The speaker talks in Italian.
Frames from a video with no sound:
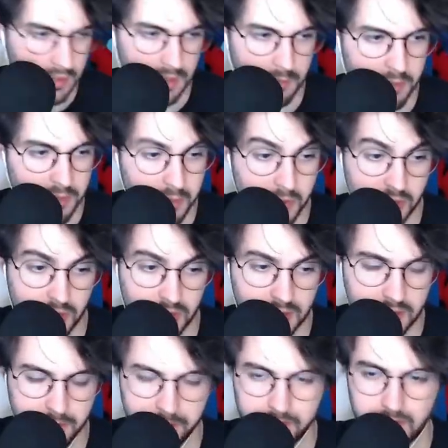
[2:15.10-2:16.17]
che andrebbe
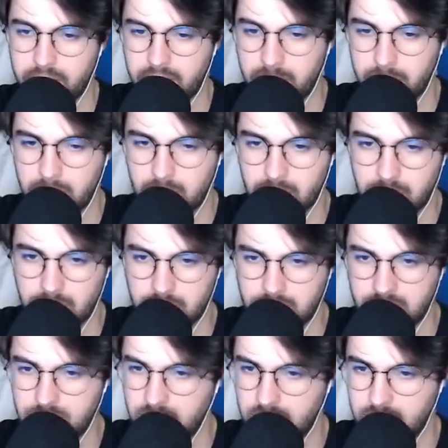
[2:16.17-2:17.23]
spostata. Potremmo,
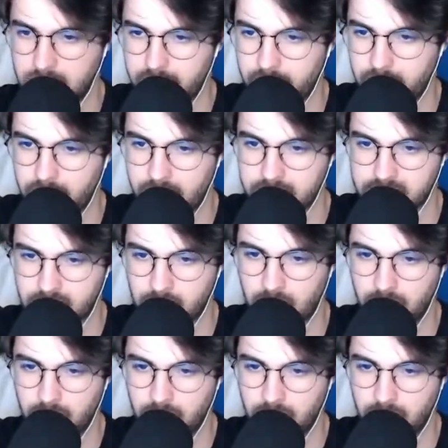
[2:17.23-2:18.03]
sì, fare una casa